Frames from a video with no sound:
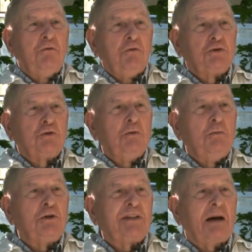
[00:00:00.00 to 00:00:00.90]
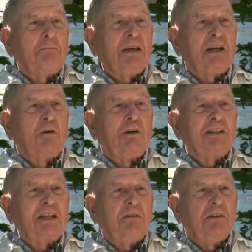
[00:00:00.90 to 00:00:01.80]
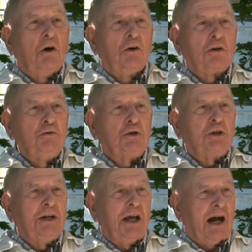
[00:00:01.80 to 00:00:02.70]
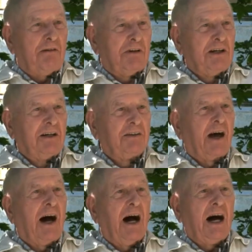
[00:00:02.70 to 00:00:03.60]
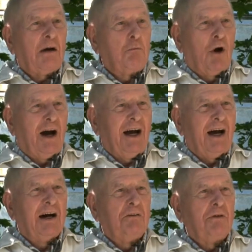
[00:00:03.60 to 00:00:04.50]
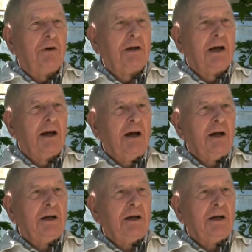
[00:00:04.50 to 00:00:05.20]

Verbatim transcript: j'ai vu sur le bulletin apicole qu'il y avait un rucher à vendre à Arbois. Qu'est-ce que c'est un